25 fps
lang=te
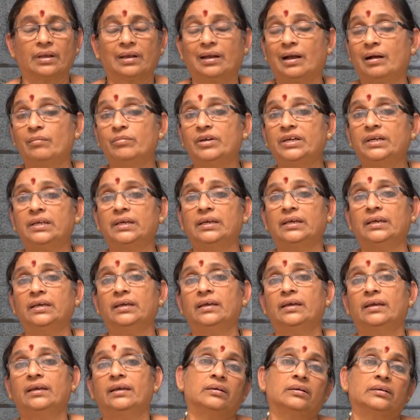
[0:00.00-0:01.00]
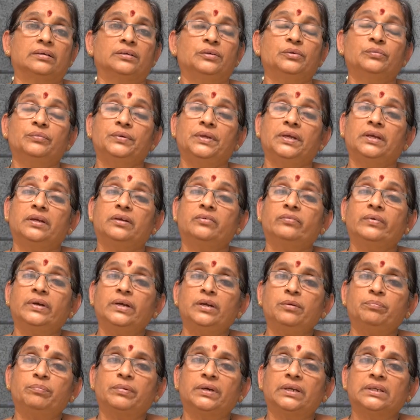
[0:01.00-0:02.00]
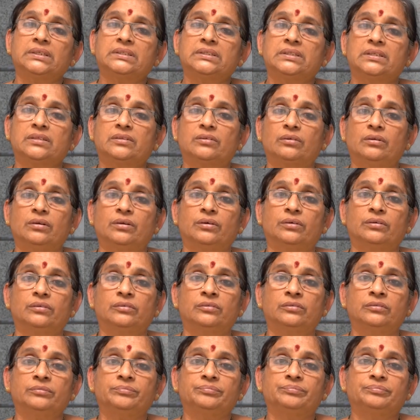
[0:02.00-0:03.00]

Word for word: కాబట్టి నువ్వు ఎటువంటి పరిస్థితుల్లోనూ